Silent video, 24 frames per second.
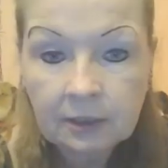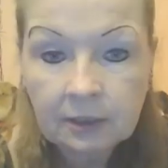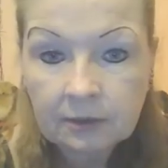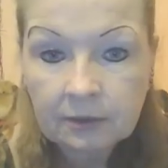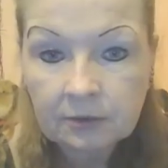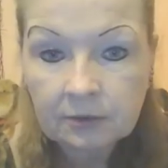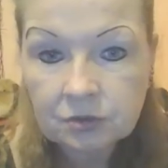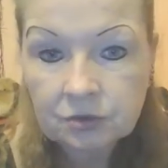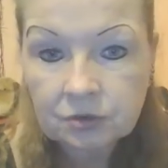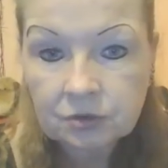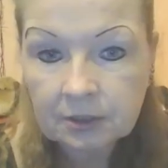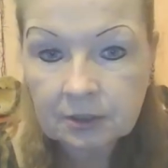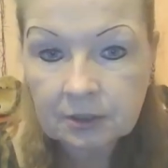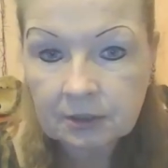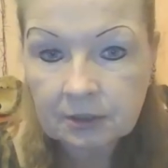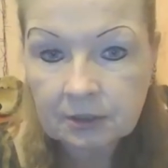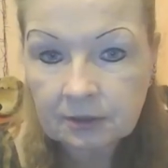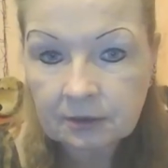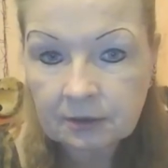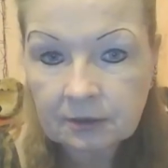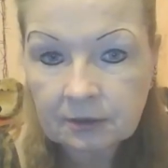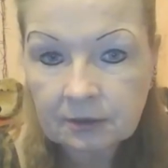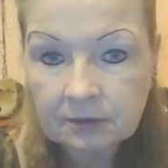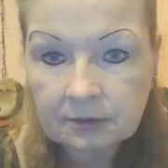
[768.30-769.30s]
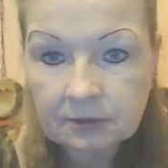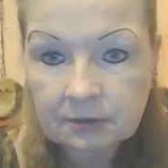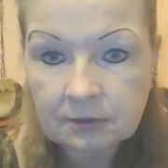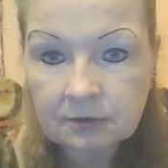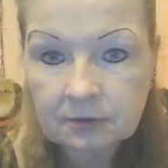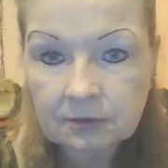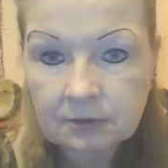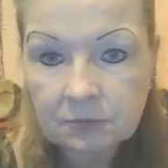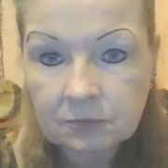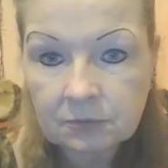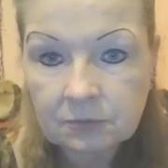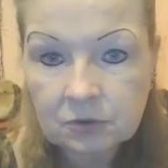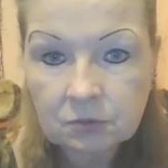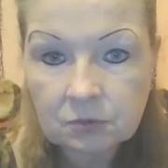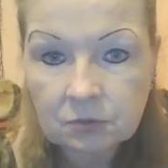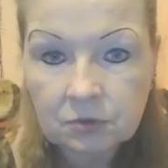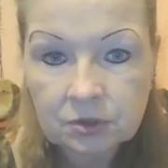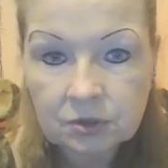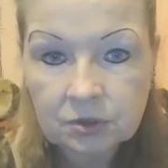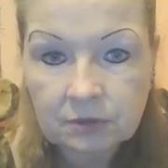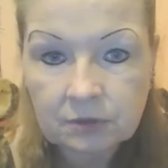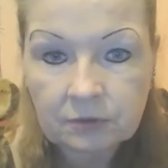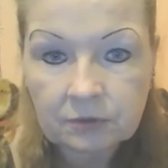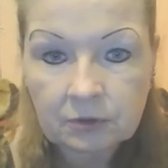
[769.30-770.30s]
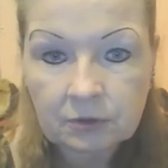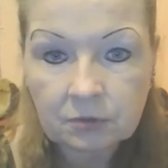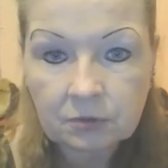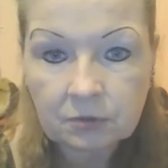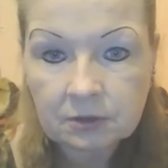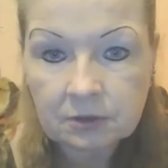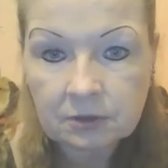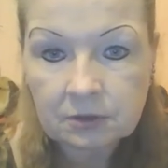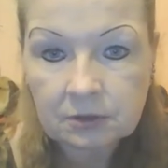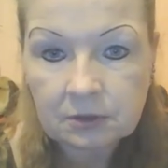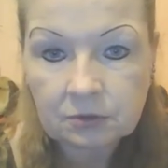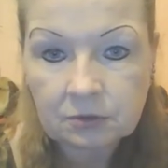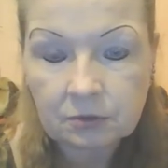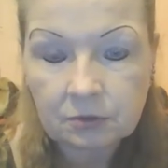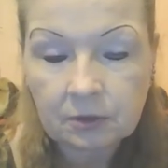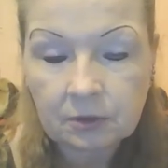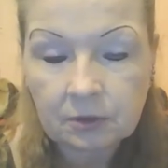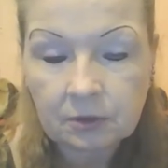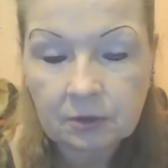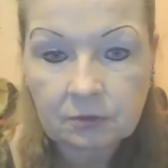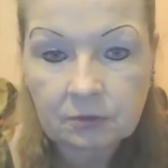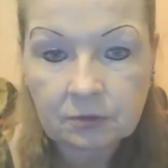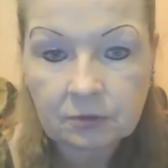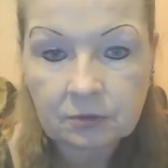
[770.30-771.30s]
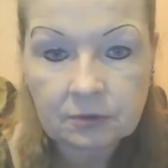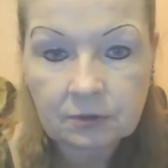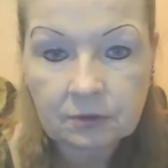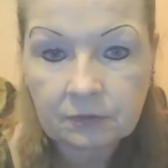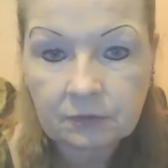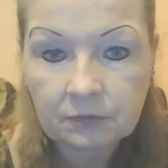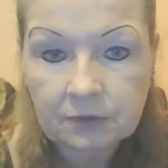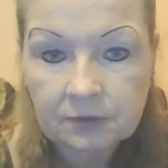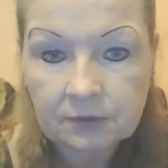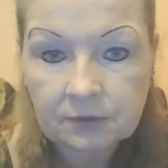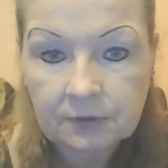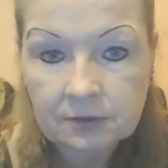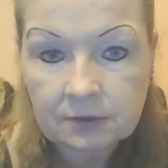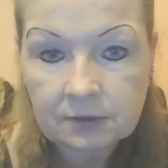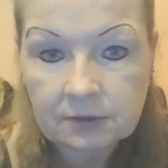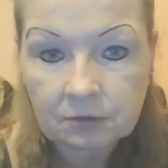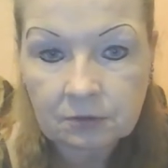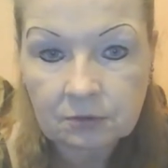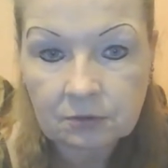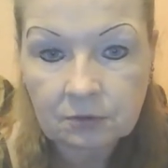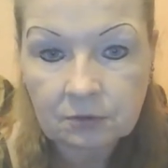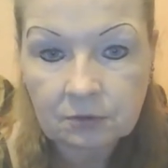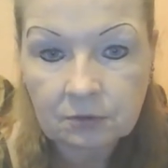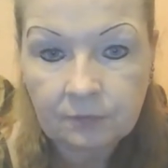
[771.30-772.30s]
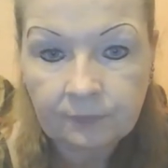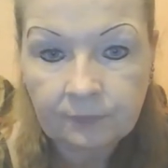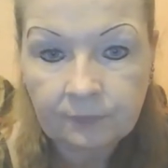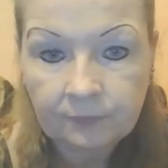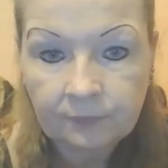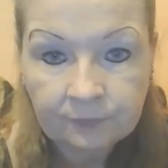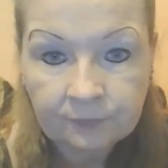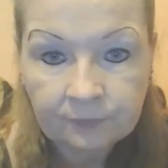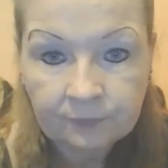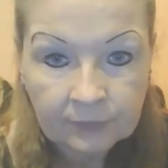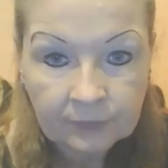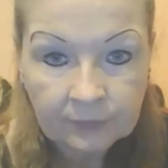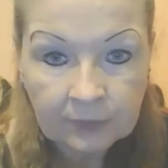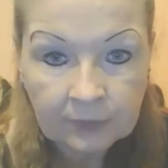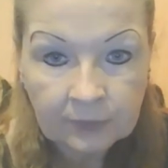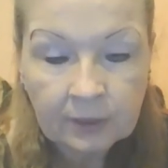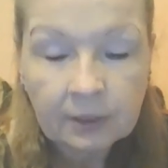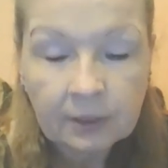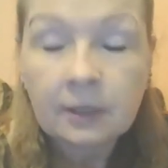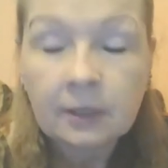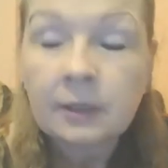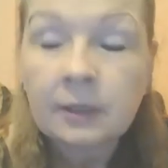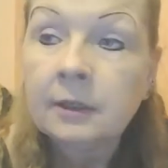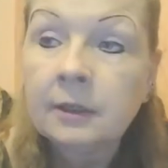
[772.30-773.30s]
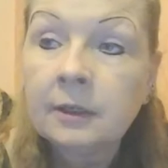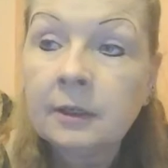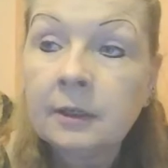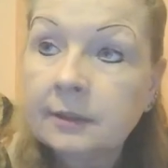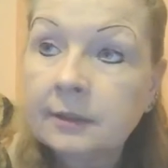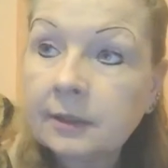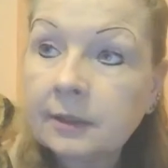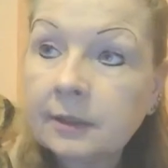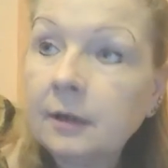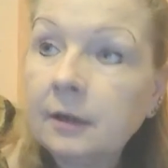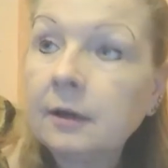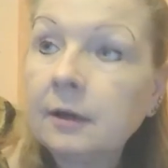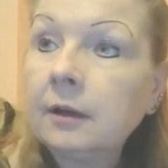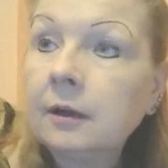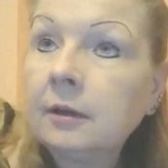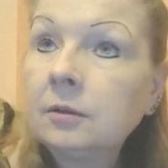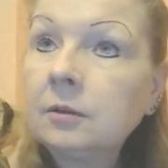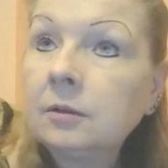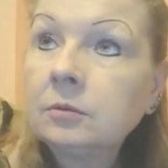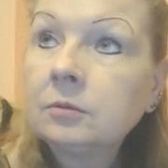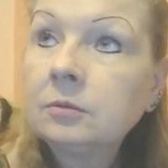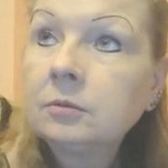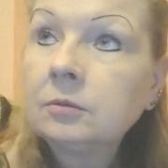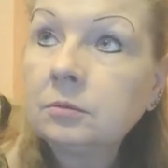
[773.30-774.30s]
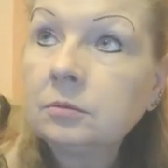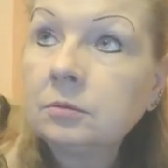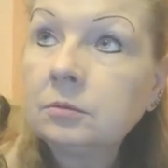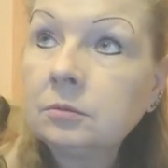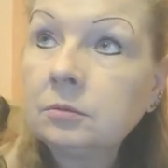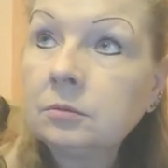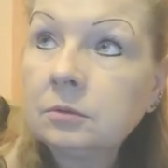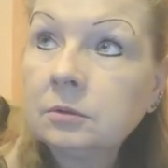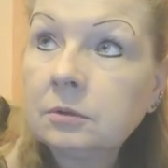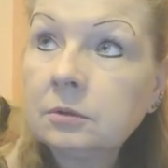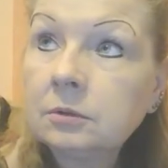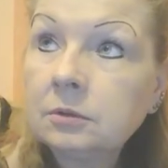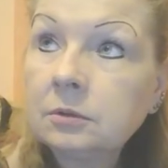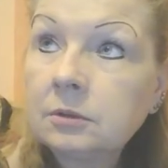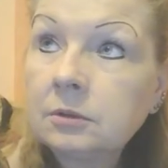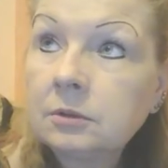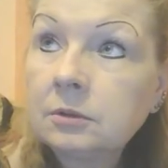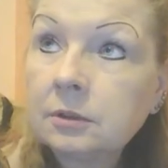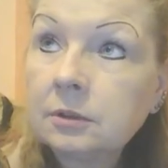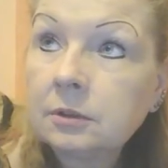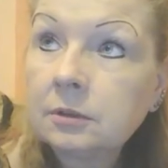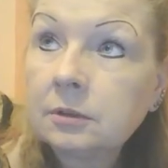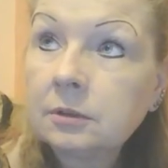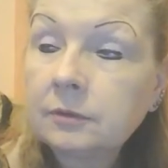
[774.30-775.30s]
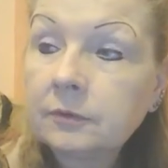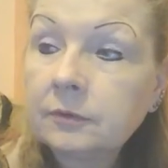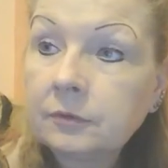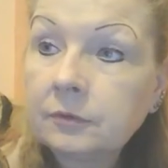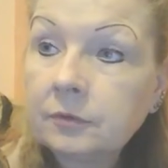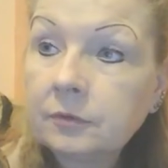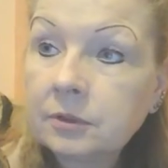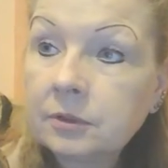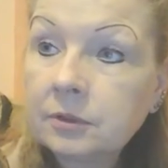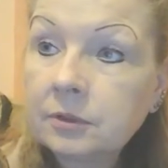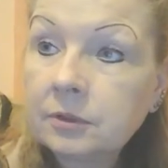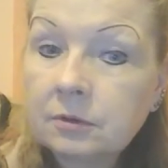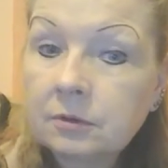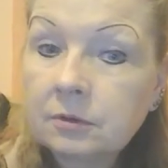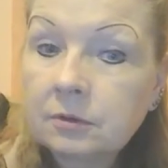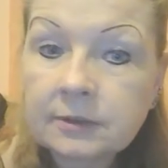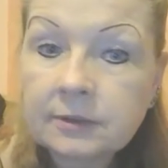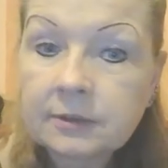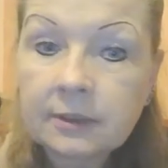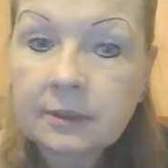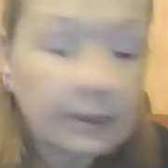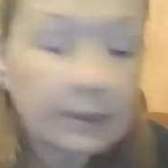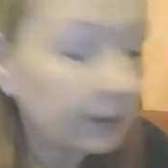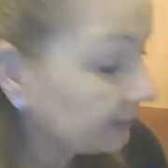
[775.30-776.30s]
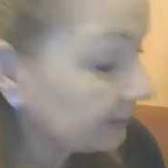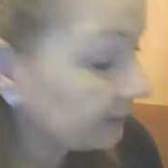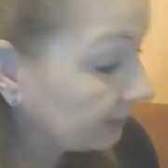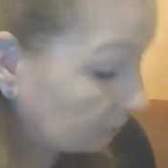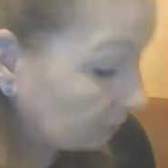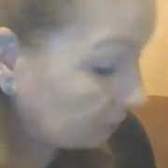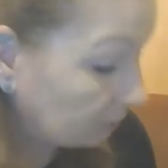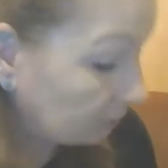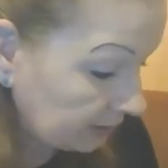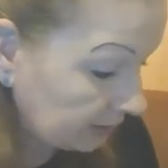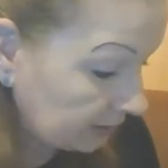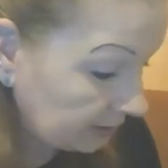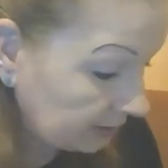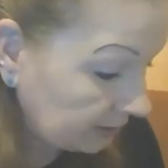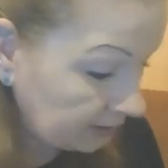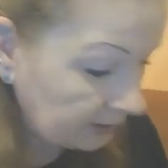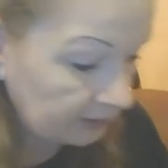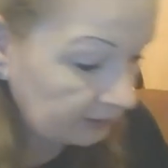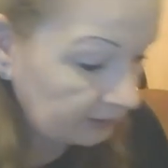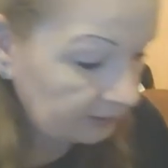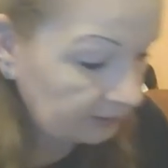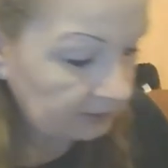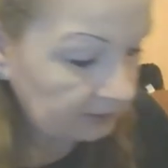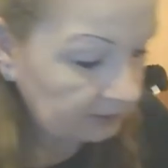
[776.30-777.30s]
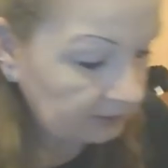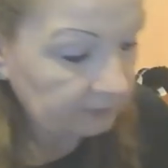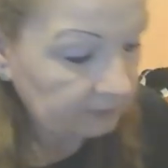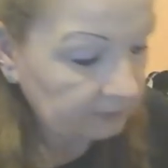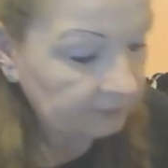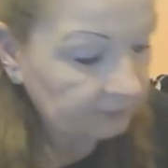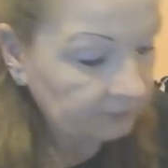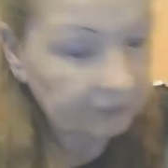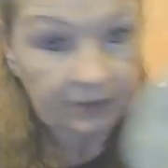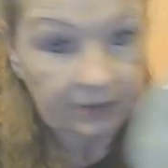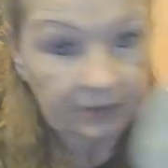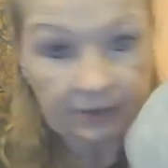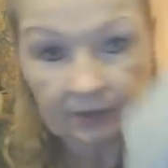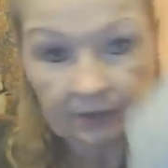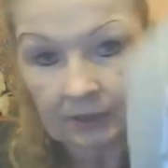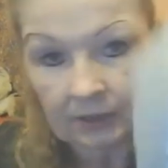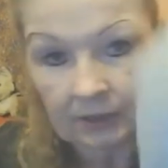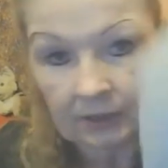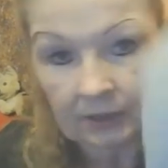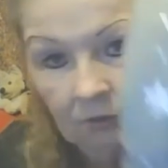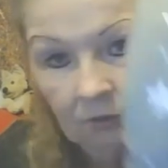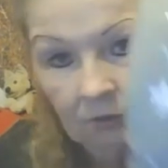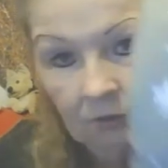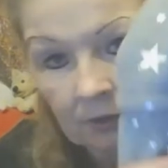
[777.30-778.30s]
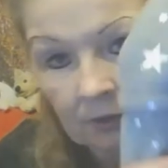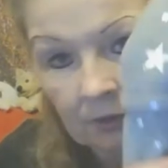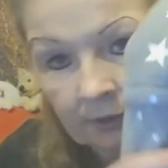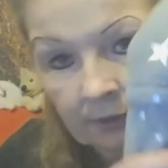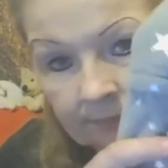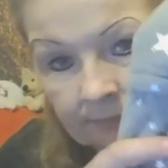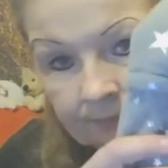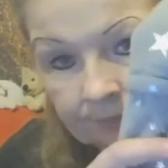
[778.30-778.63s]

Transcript: gestrickten, die sind im Zoogeschäft auch richtig teuer. Die kosten irgendwie 20 Euro. Ja, und was wollte ich noch sagen? Ach ja, und dann hier der, die, ähm, die grauen.